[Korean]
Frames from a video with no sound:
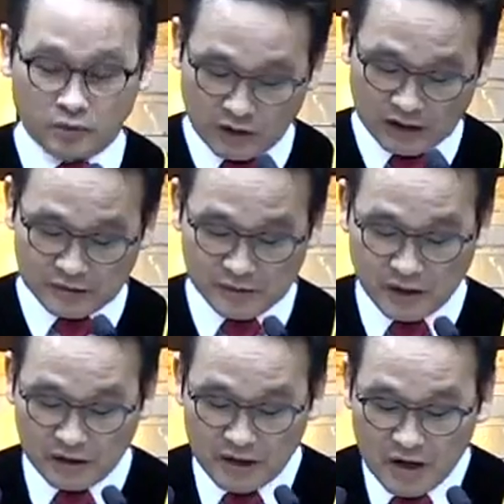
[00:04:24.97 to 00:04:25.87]

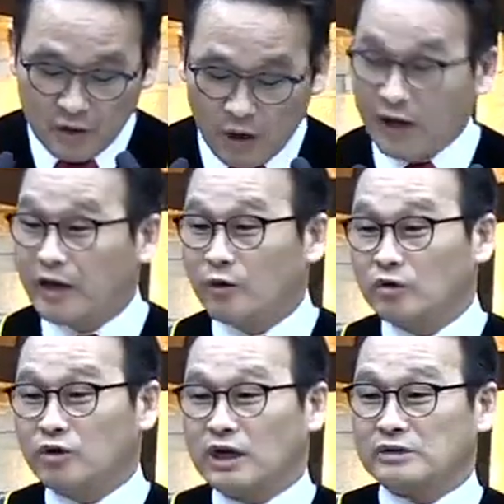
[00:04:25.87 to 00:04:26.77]
들어갔습니다. 광야로
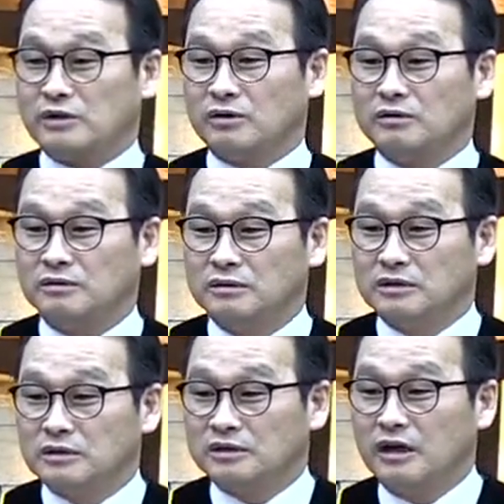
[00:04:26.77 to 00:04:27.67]
들어가서
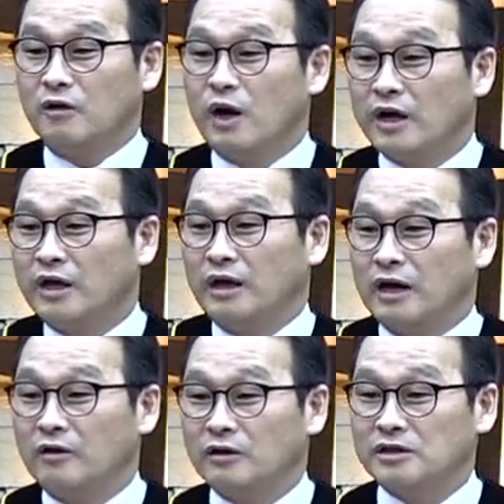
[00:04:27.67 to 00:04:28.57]
그냥 광야에
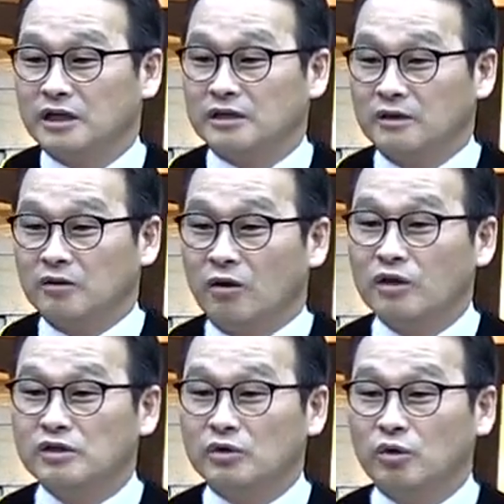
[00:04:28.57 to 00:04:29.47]
간 것이 아니라
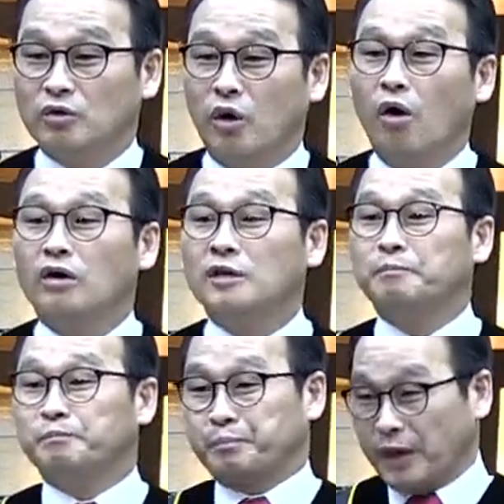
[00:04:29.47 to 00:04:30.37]
거기서도 더
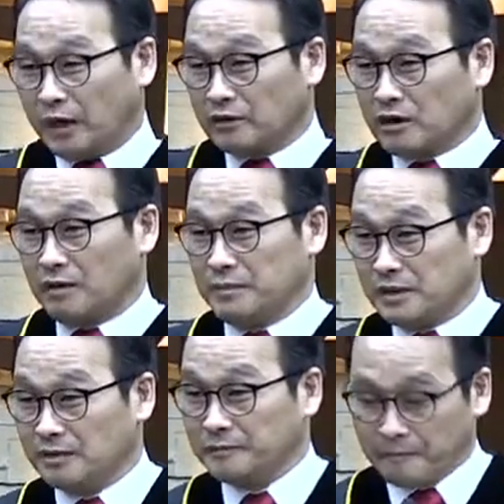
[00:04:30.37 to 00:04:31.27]
깊게
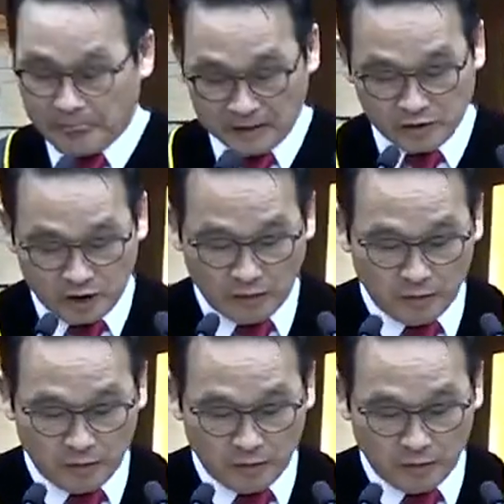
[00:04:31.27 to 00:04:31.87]
들어갑니다. 성경에